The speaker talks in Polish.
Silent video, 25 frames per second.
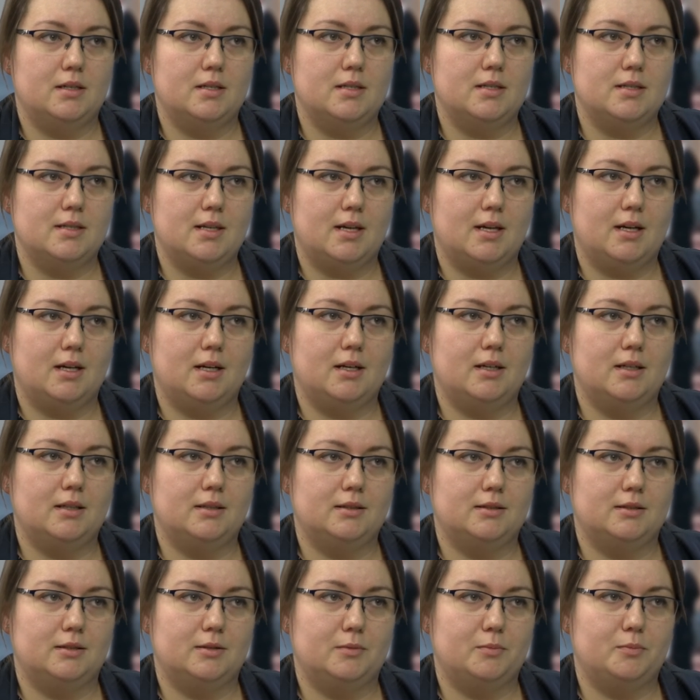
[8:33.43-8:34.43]
Za
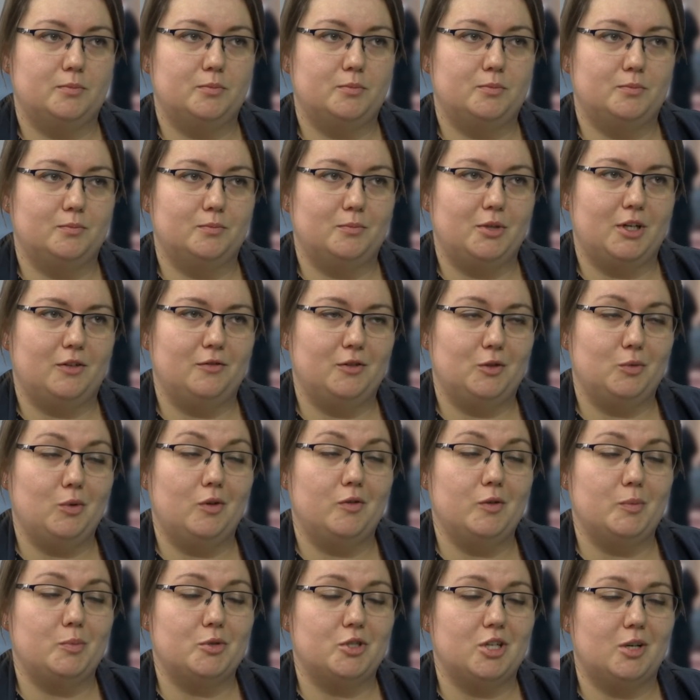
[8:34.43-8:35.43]

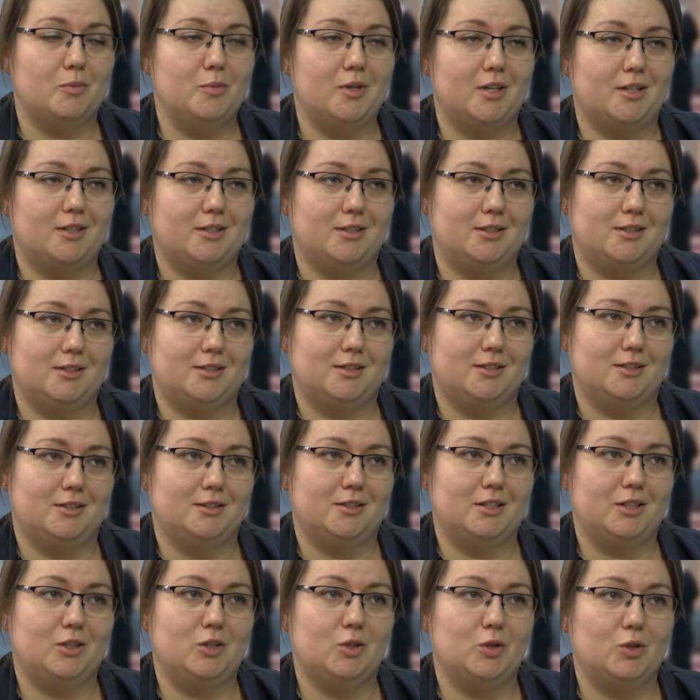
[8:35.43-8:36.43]
prawidłowy przebieg
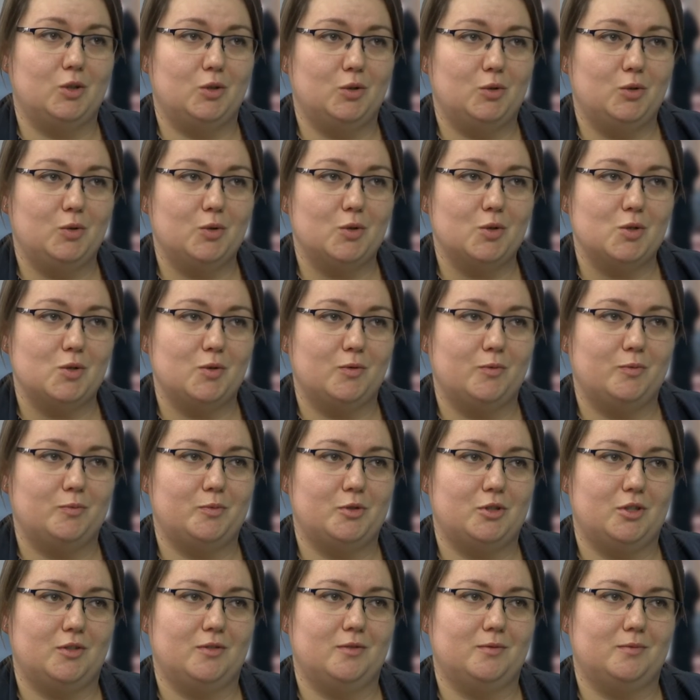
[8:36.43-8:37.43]
e, tego konkursu
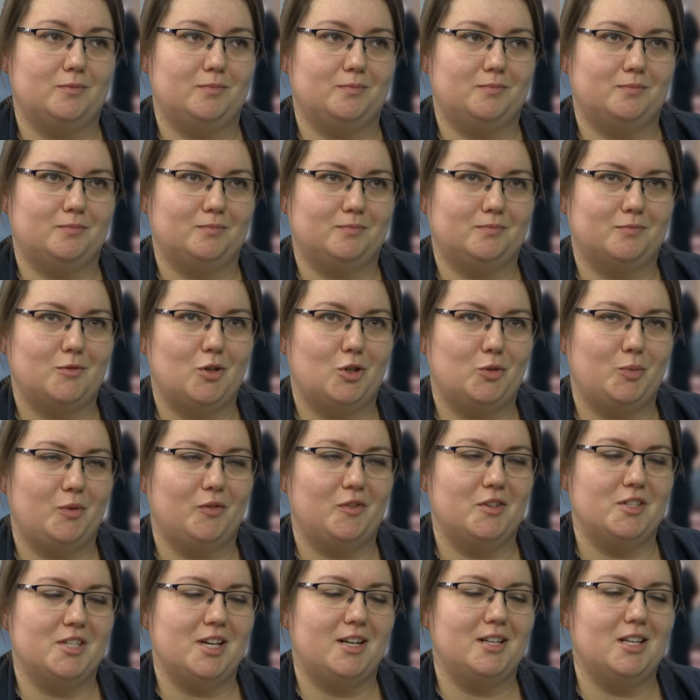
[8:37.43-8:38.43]
przy, um,
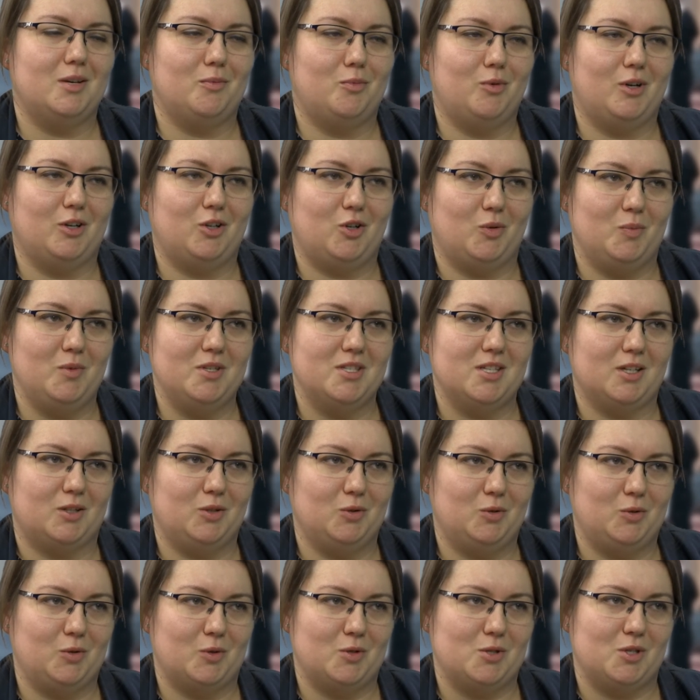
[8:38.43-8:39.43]
odpowiedzialna była komisja
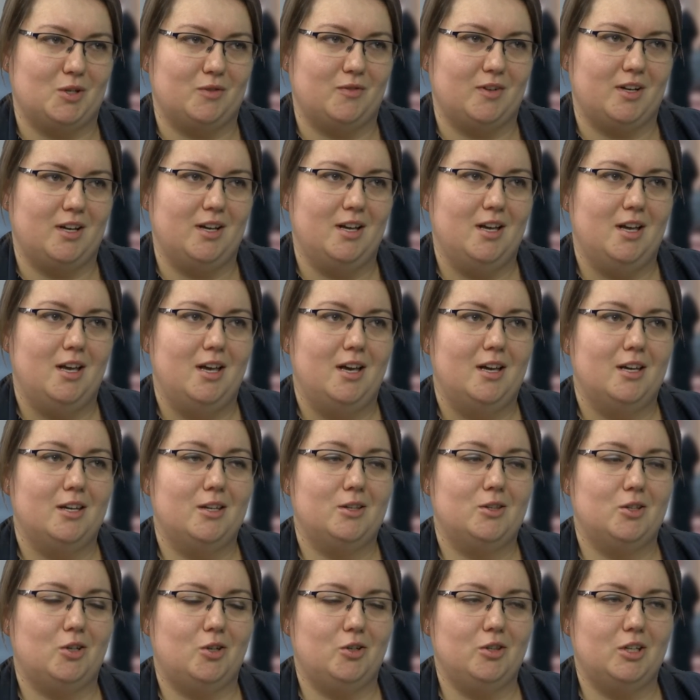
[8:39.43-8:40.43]
konkursowa
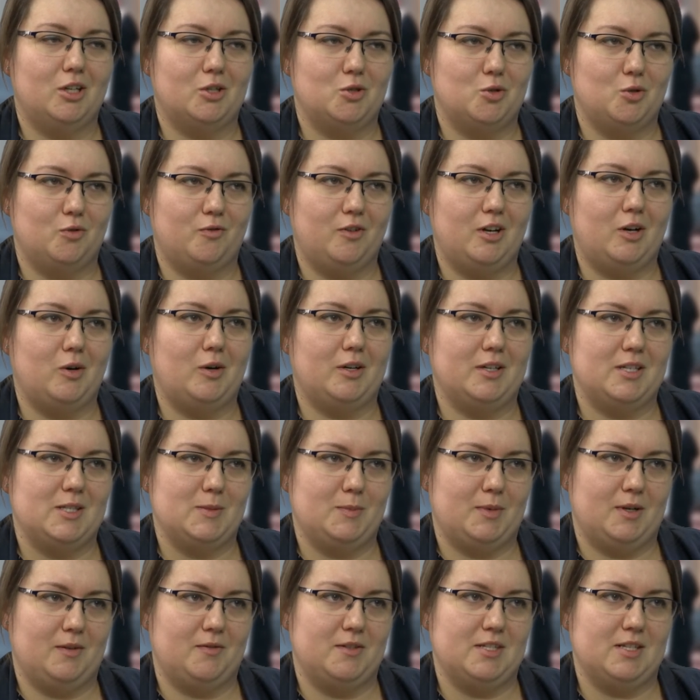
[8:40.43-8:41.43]
i to ona czuwała i
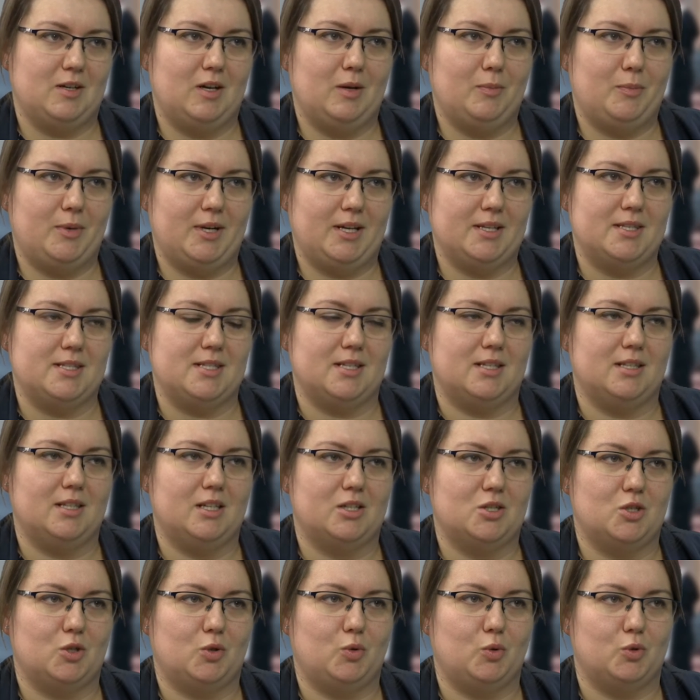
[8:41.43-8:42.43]
sprawdzała pracę
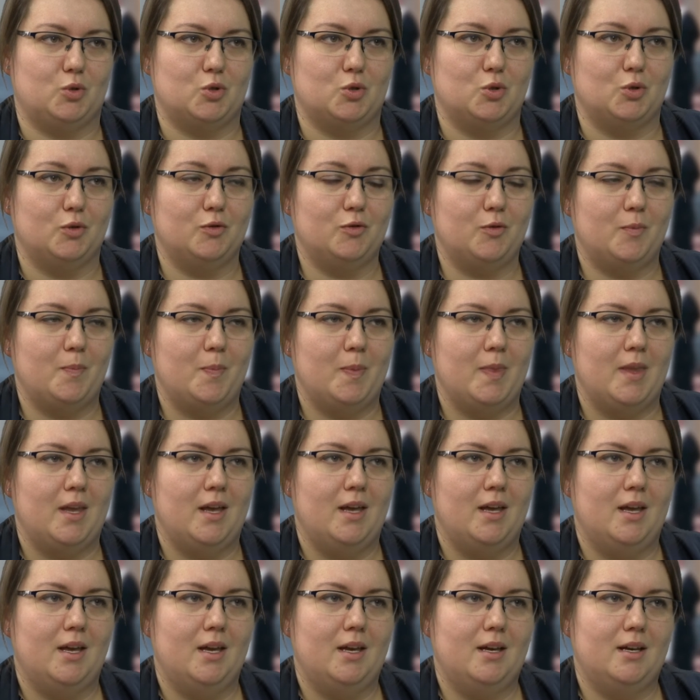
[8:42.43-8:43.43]
naszych uczniów.
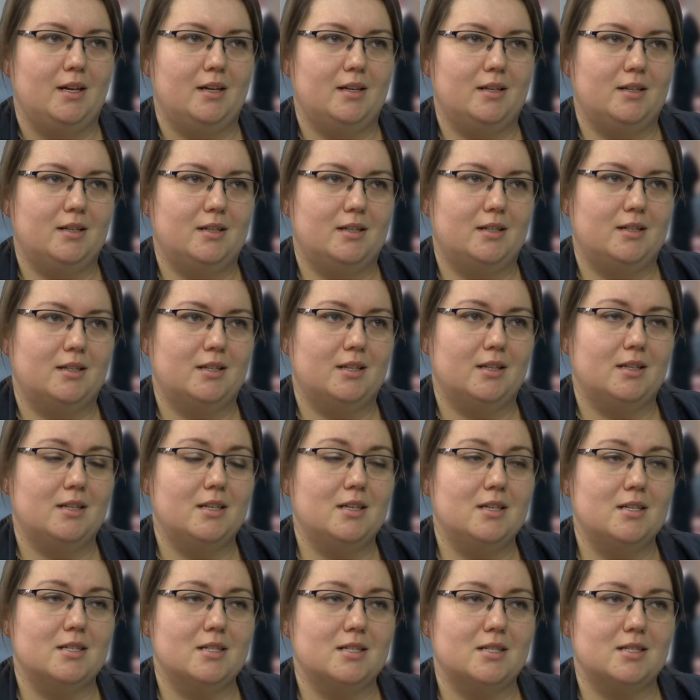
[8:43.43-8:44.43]
E,
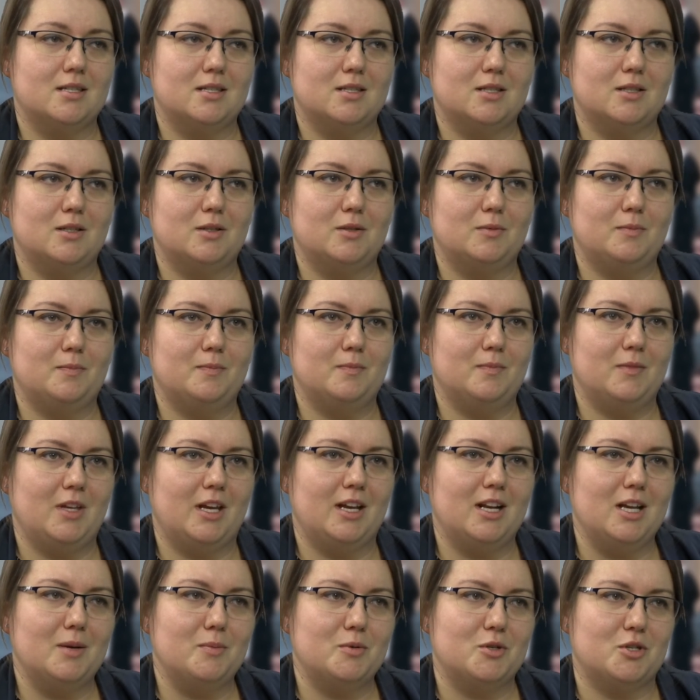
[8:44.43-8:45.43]
I z
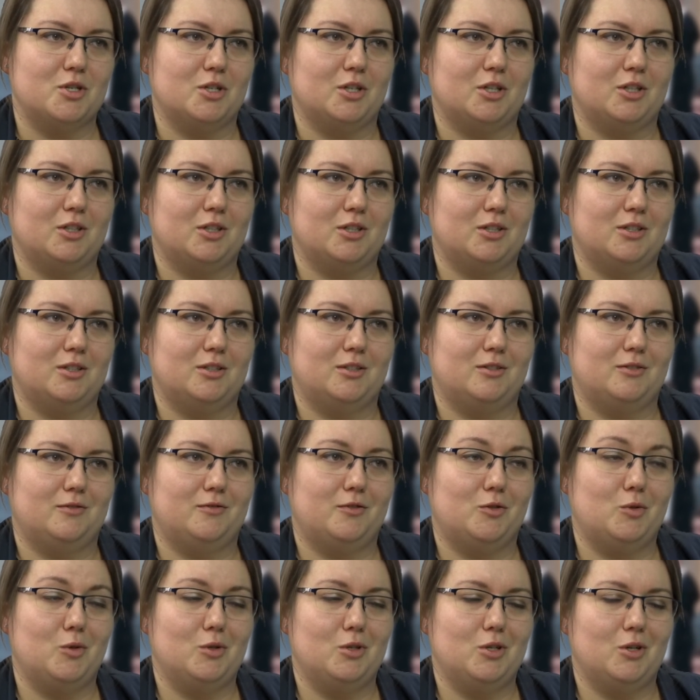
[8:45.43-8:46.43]
najlepszych e,
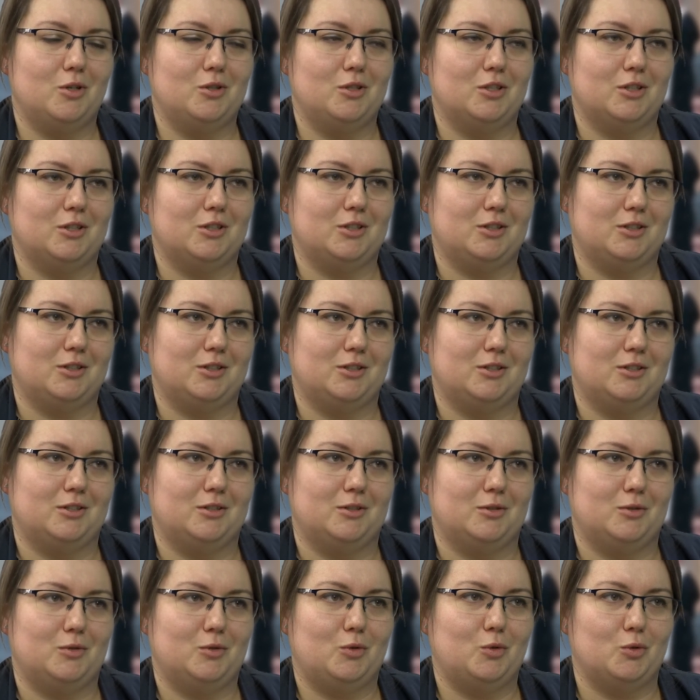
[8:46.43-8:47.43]
wyłonionych
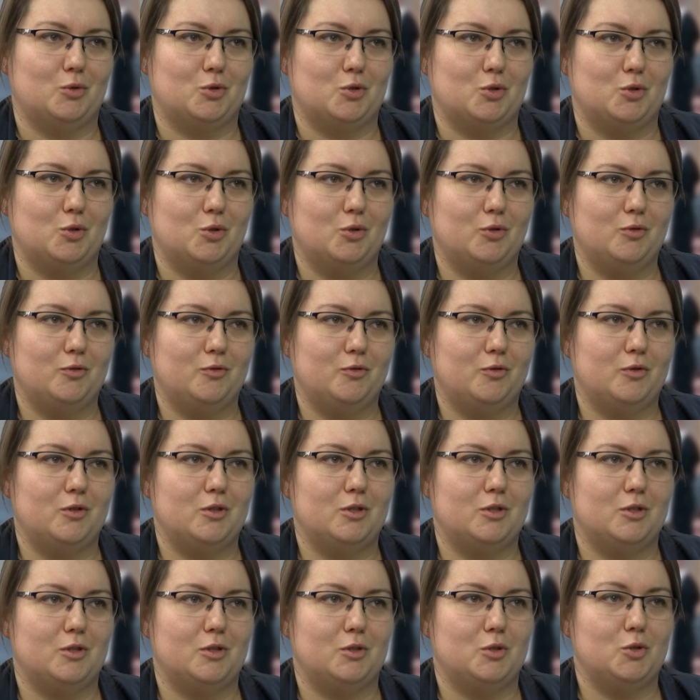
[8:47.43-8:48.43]
uczniów
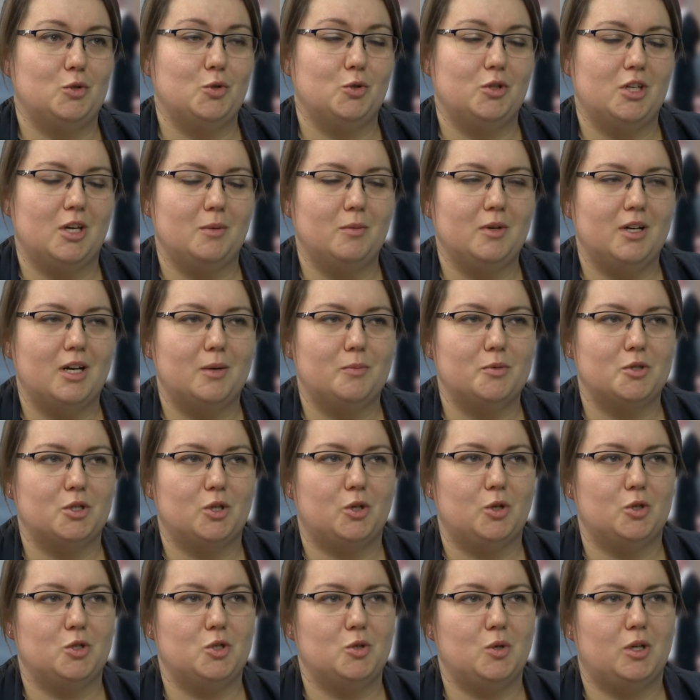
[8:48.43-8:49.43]
siódemka
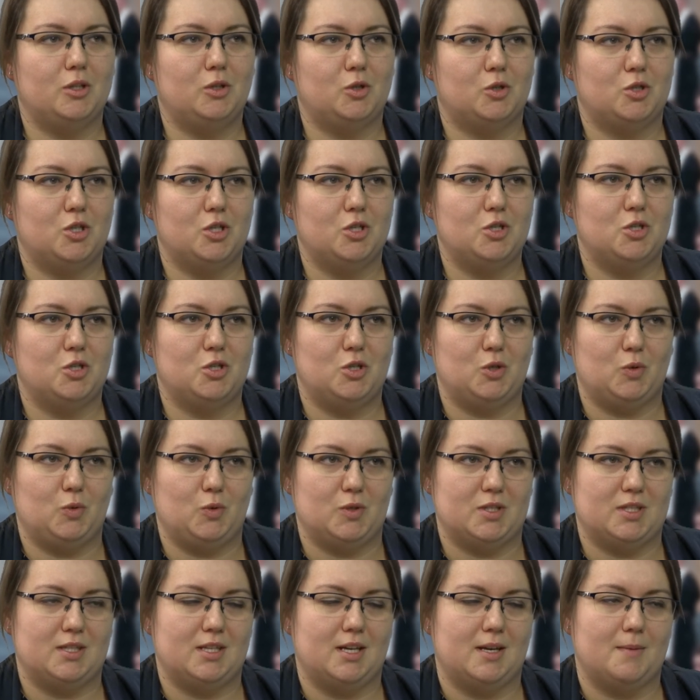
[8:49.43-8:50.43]
przechodziła do części
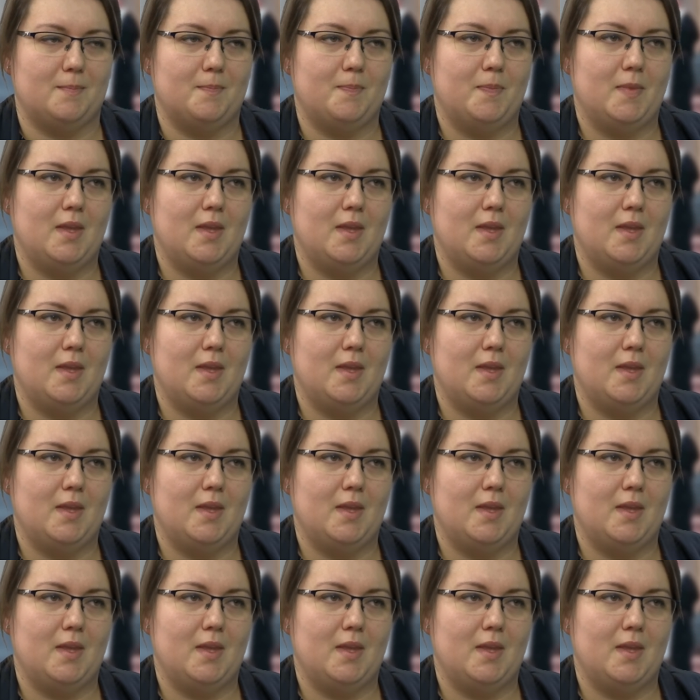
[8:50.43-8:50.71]
ustnej.